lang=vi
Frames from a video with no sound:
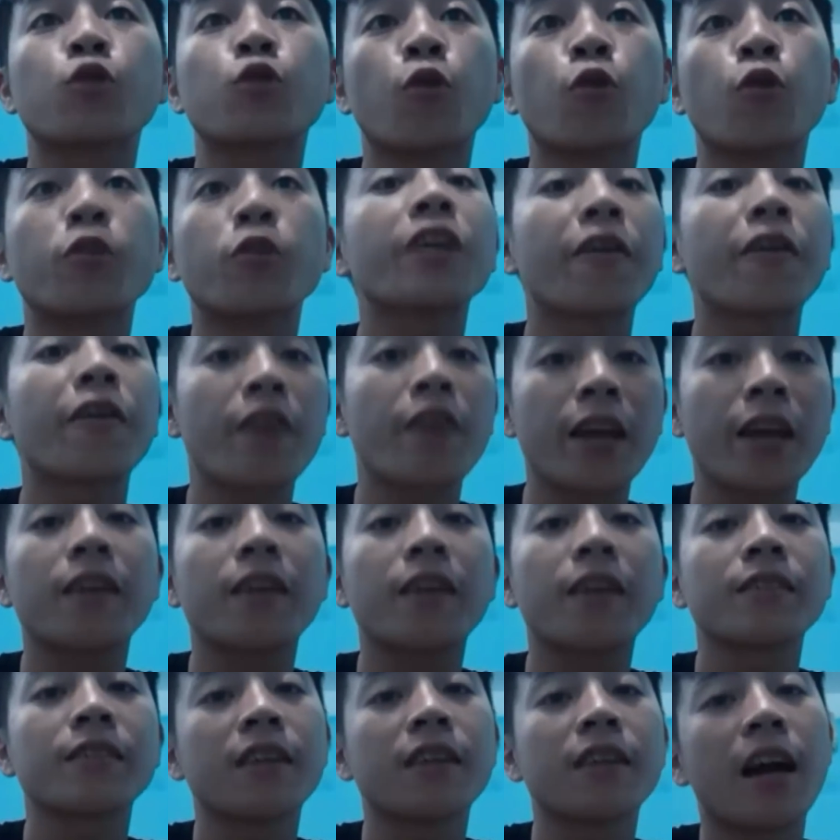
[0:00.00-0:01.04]
tuổi trẻ
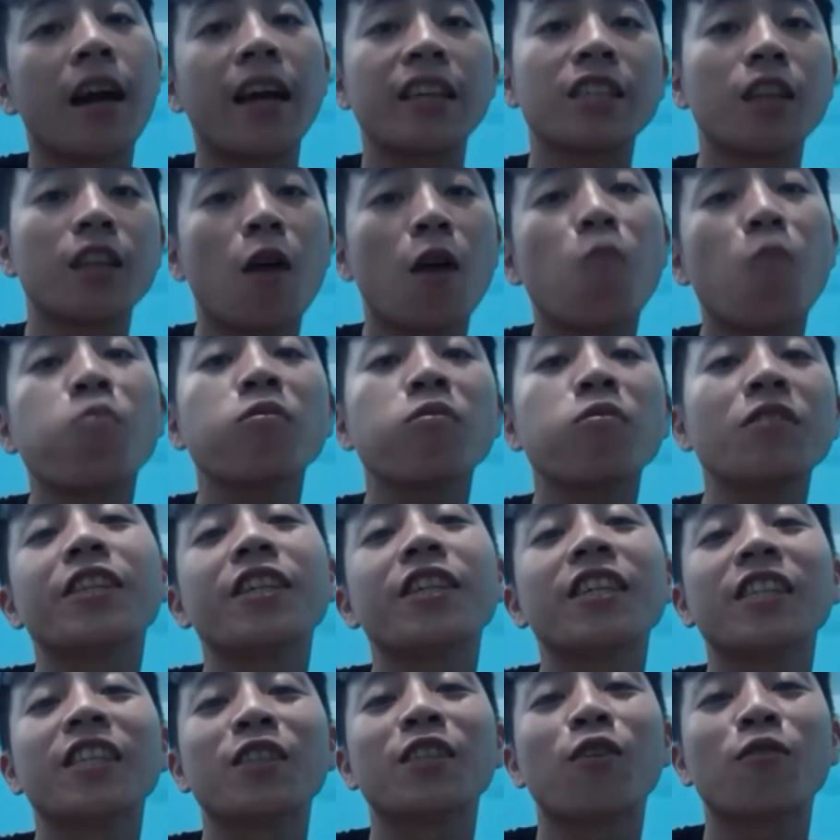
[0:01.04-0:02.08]
việt hãy sống
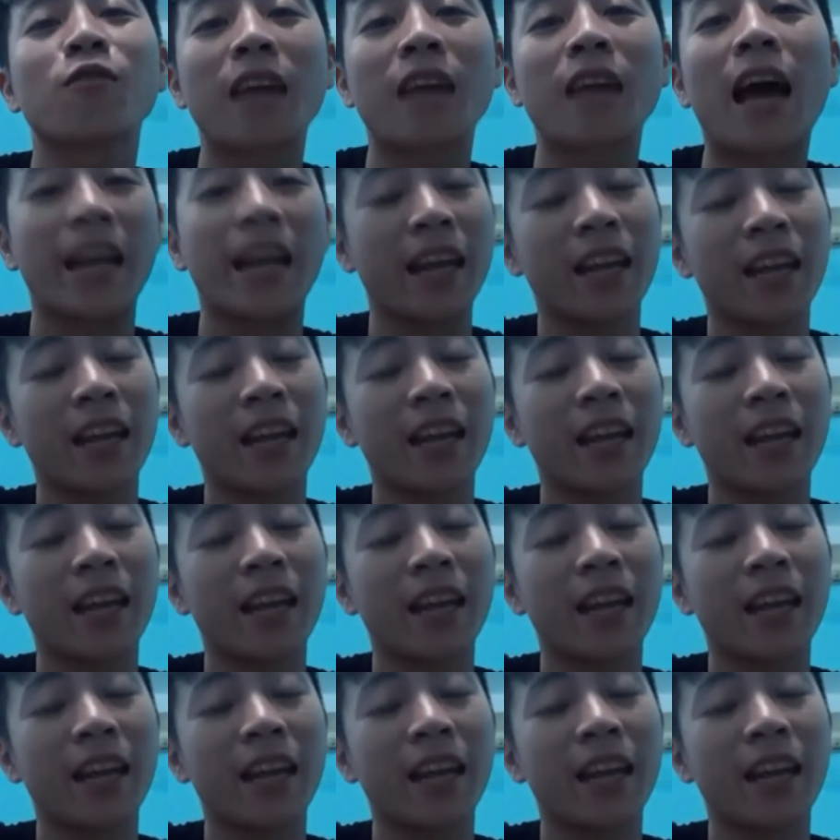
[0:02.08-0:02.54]
chứ đừng tồn tại